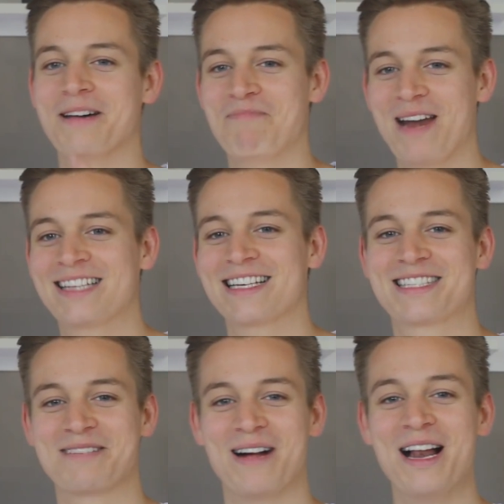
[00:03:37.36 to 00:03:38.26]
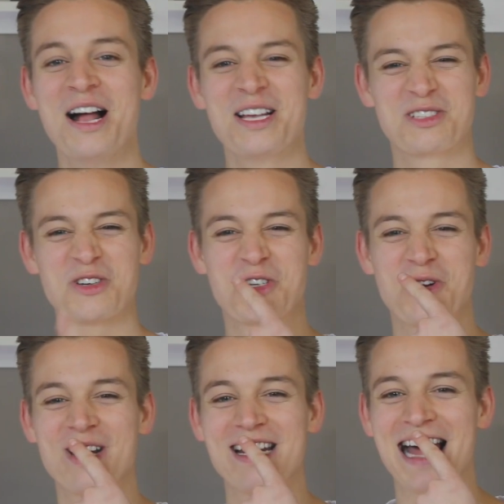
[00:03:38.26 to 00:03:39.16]
Und dann blättert sie mal so
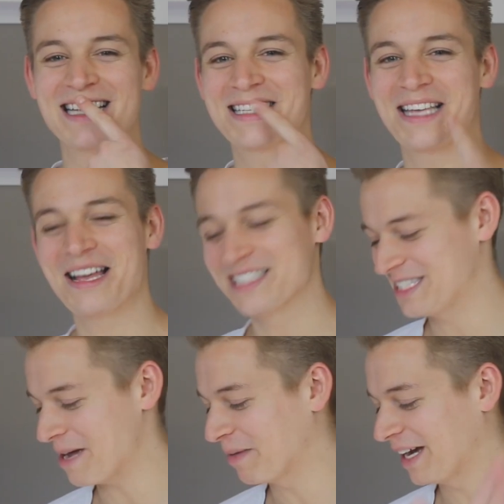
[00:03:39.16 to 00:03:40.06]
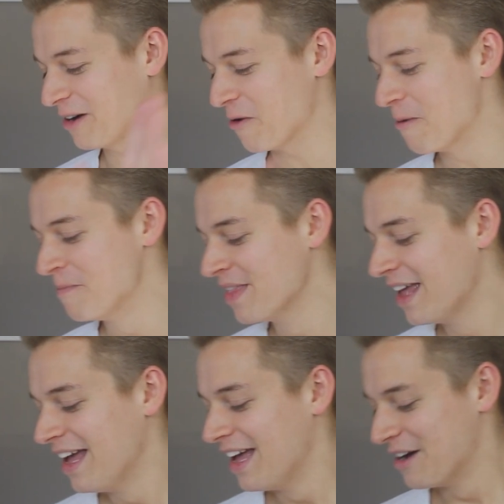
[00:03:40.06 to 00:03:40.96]
schön nass, sabbrig um.
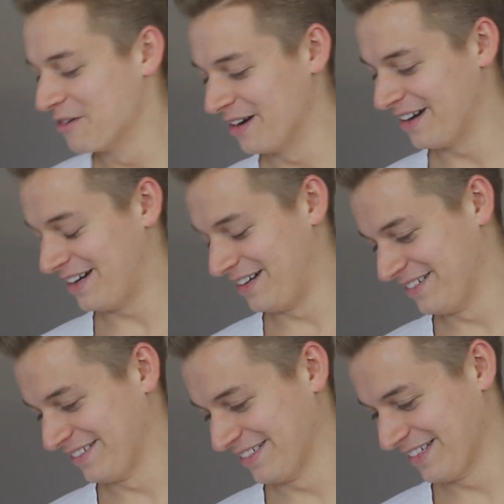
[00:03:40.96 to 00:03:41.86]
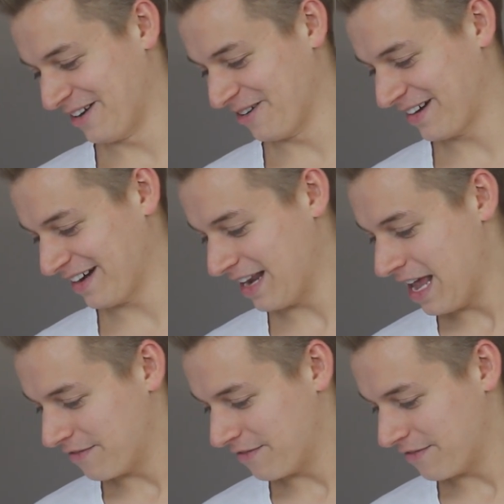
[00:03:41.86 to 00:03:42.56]
Äh, auch geil.